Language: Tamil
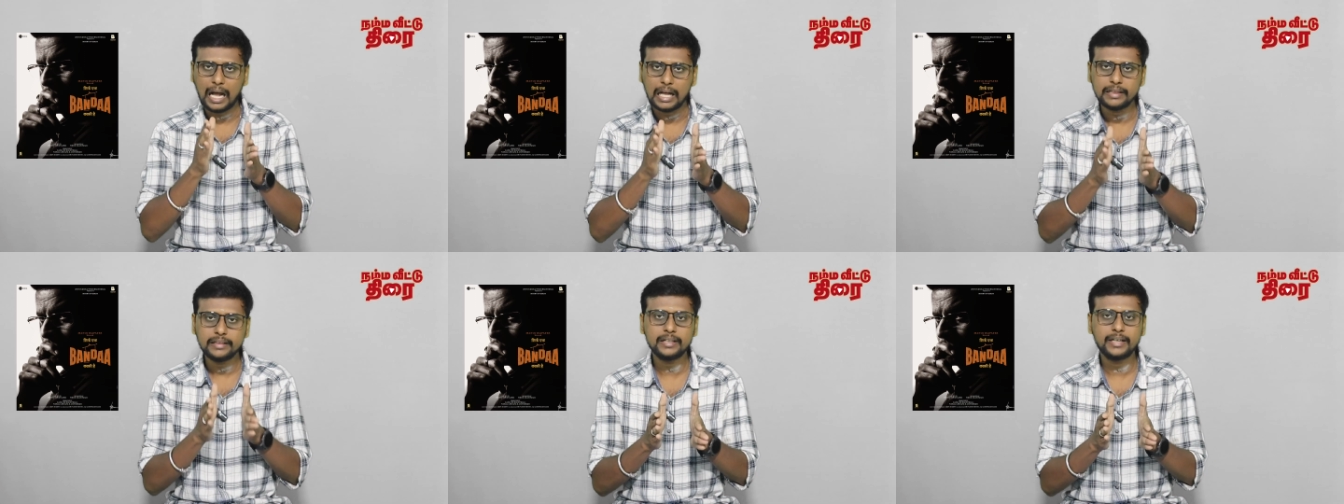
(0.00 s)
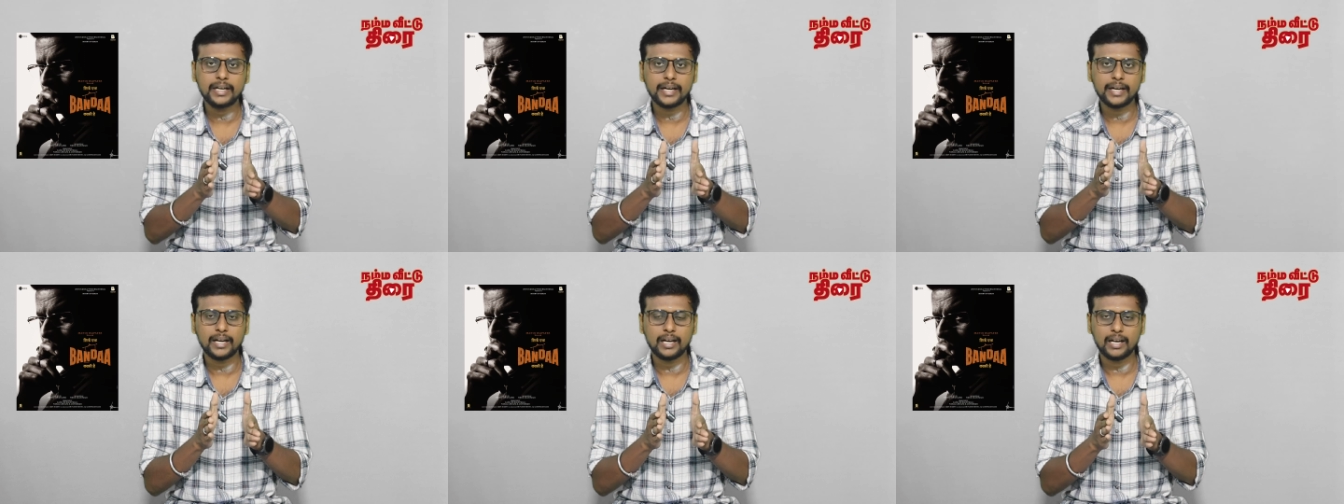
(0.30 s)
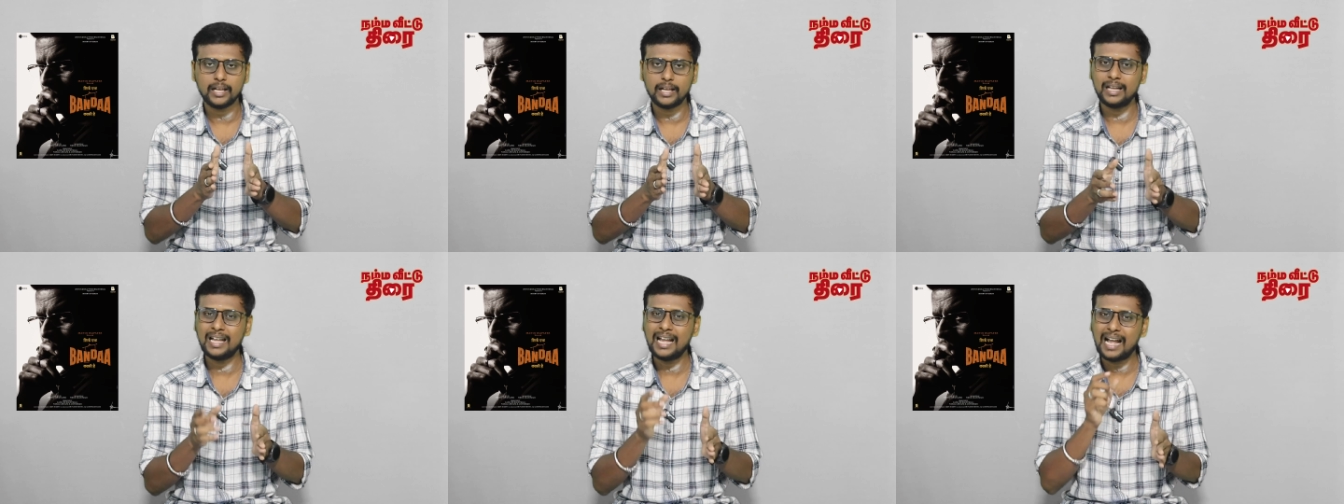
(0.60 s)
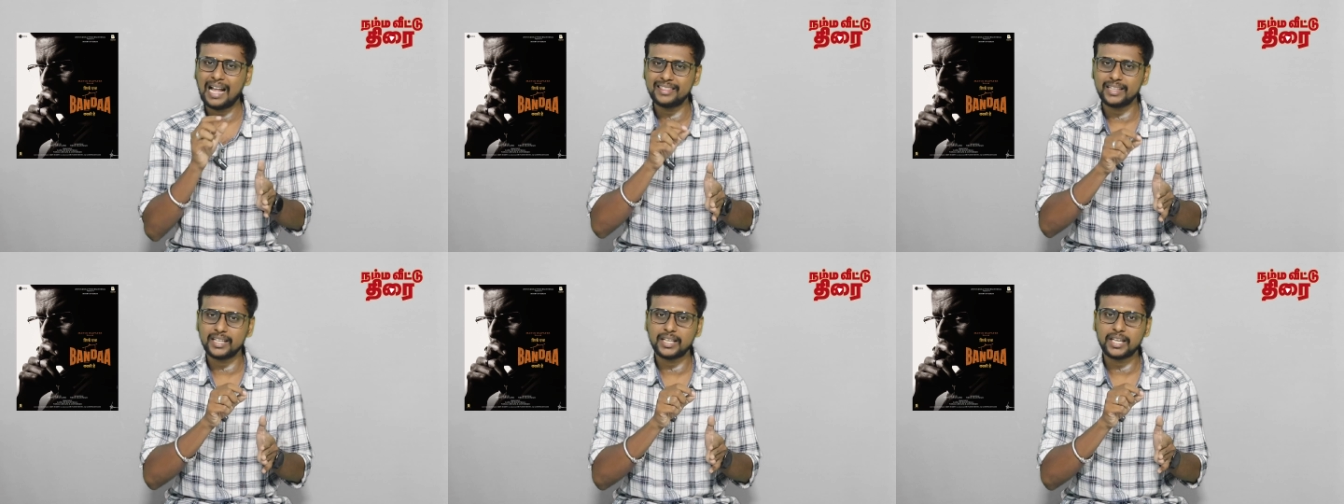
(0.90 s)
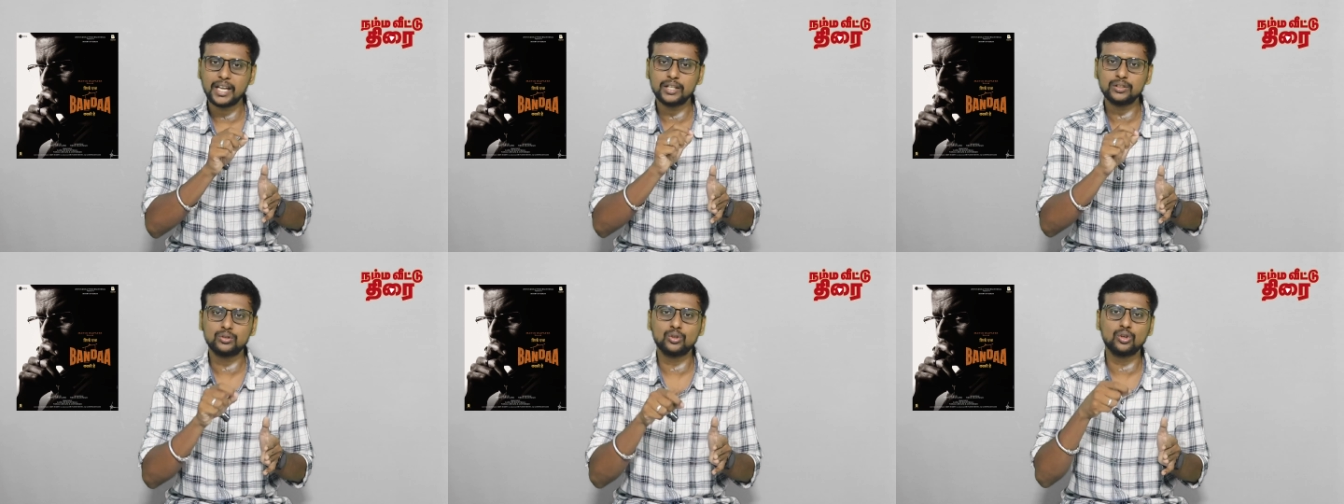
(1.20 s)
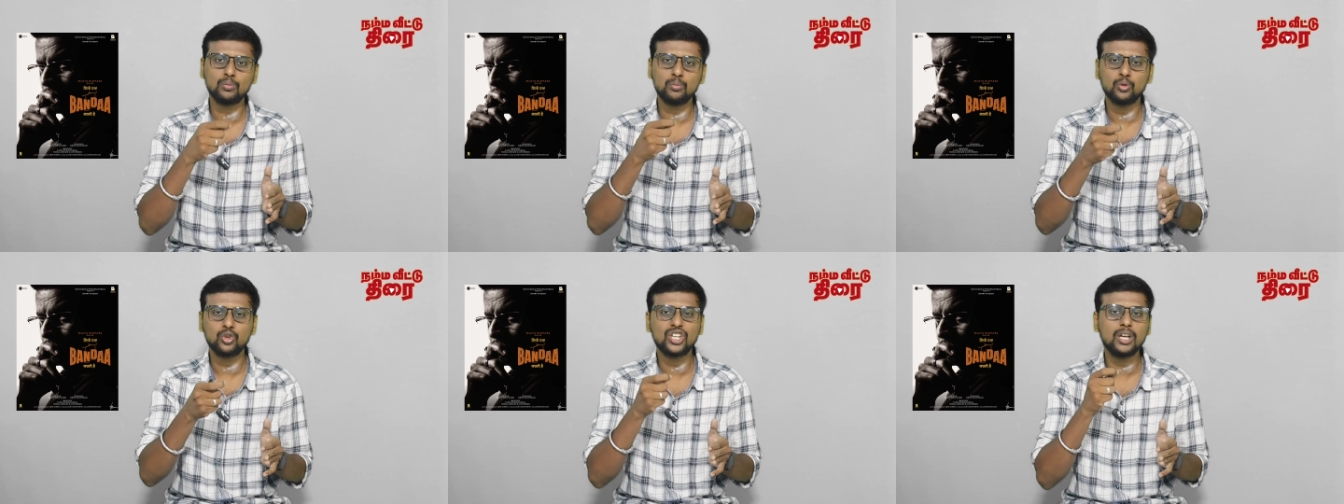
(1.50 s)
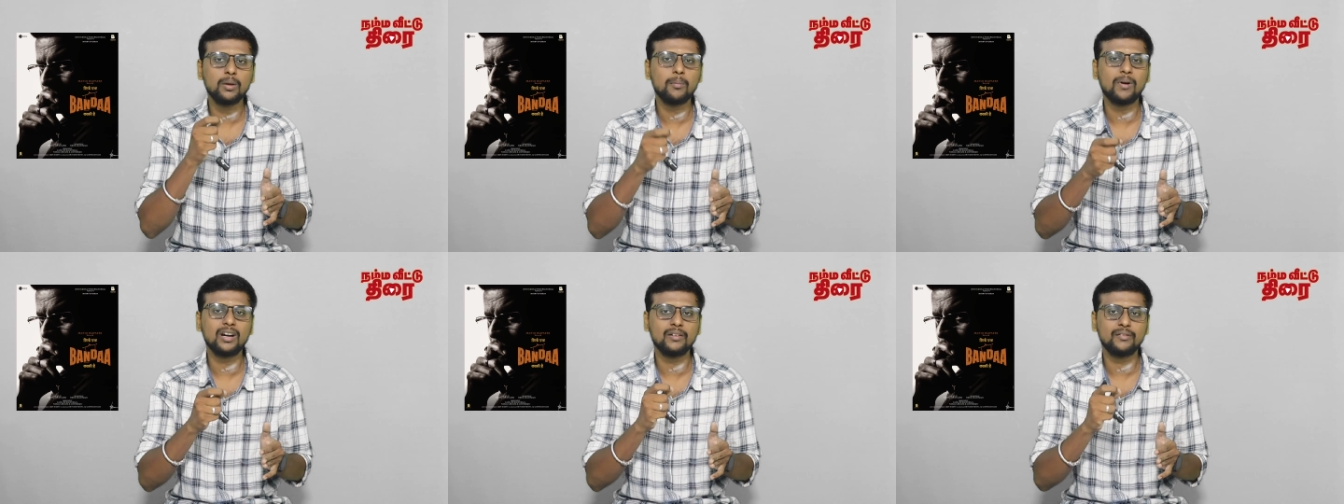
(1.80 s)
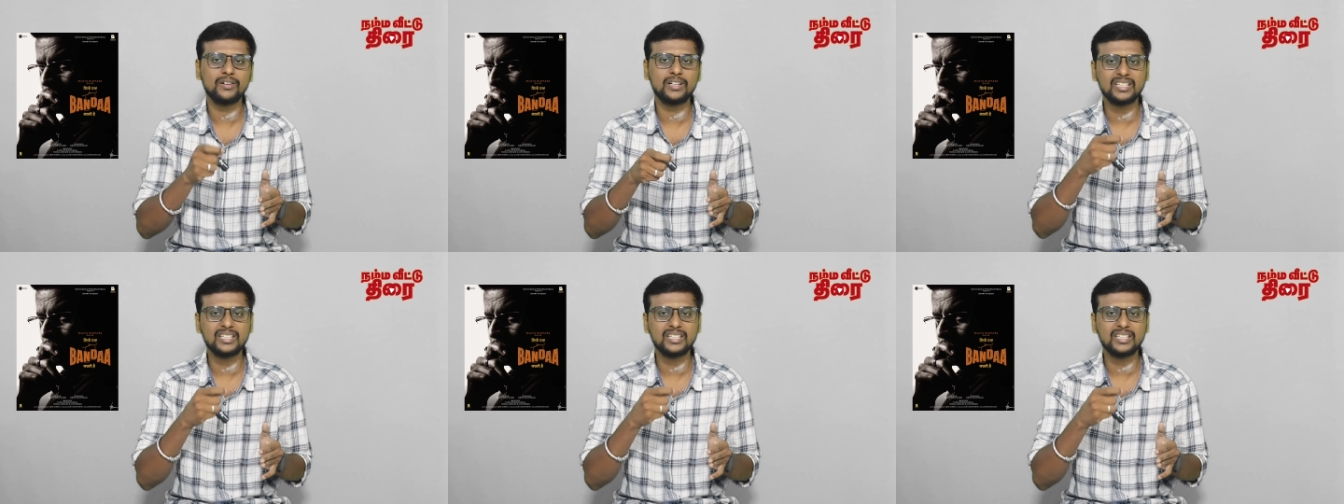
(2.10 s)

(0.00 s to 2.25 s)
அதுக்கிடையில் அந்த கேஸோட முக்கியமான